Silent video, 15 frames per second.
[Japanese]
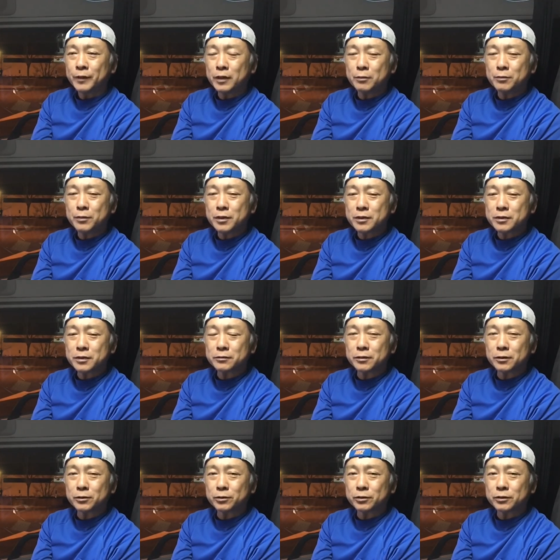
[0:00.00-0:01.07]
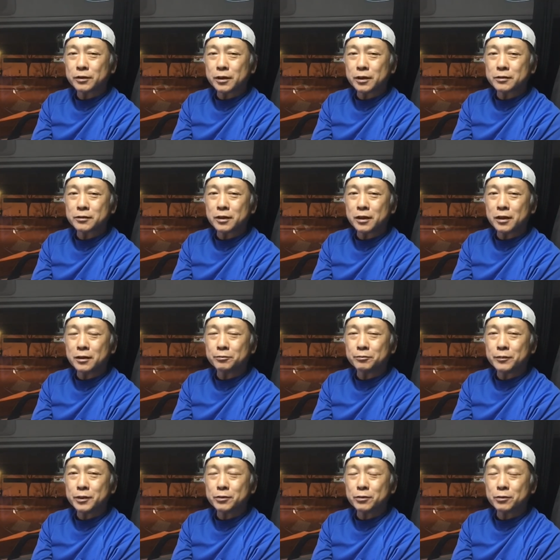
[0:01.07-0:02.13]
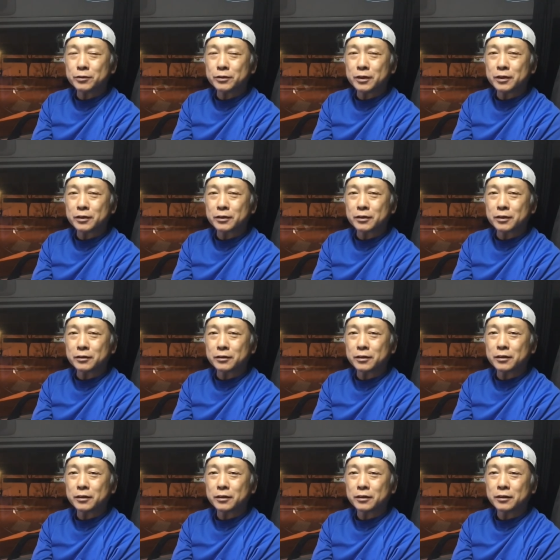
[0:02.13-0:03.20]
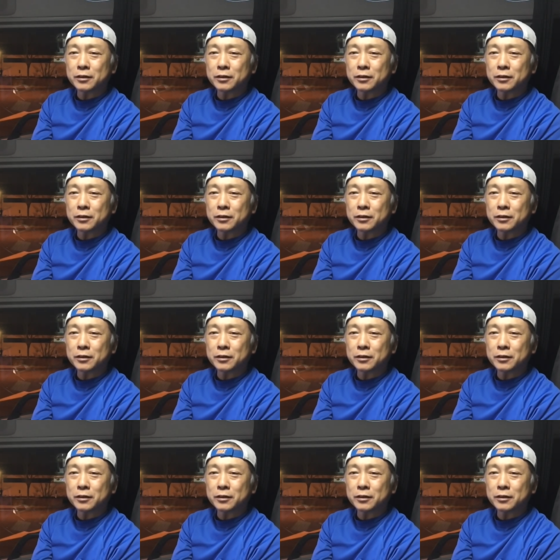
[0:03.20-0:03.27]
リバーサルで撮ったやつがあんまり良くなかったんで、